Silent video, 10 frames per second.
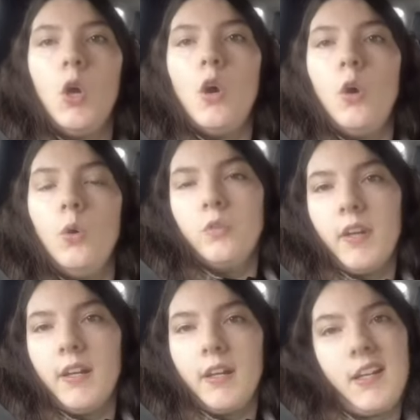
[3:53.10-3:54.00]
Und
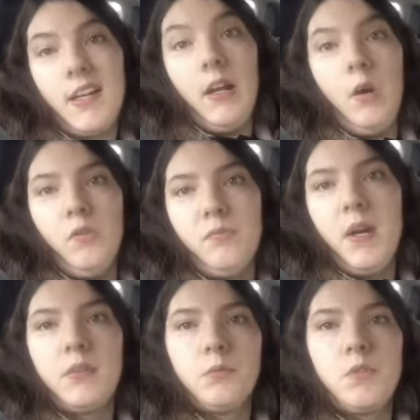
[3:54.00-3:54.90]
wenn dann keiner
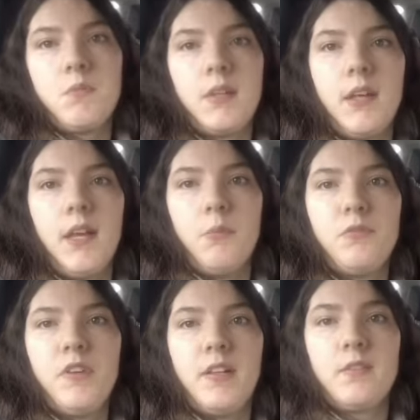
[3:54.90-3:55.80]
aufmacht, muss man
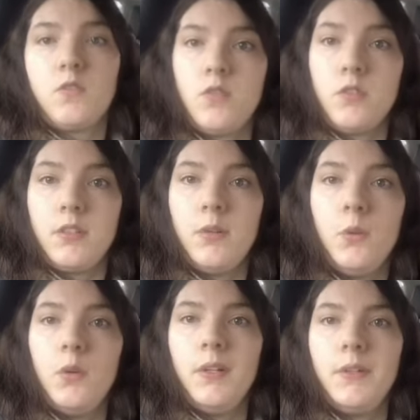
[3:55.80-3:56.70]
gegebenenfalls einen Schlüssel
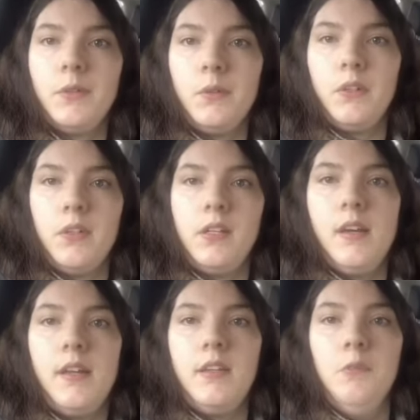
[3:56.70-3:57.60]
holen und
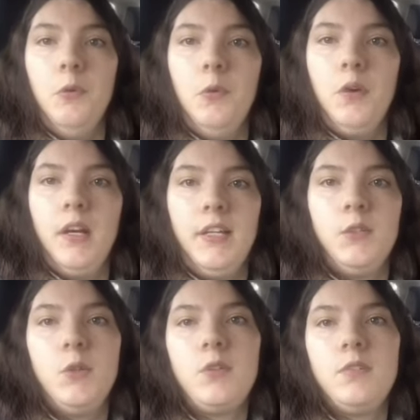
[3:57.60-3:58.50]
äh, in die Wohnung
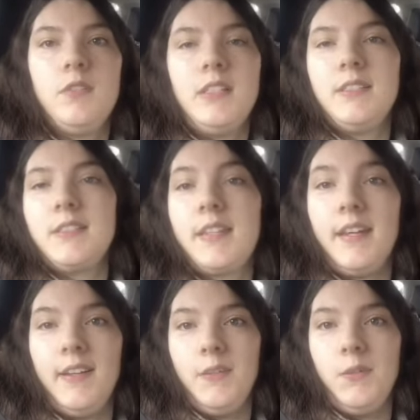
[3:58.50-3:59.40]
reingucken. Es
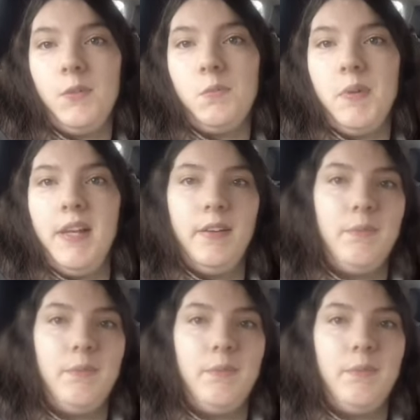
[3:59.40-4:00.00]
kann halt auch bei älteren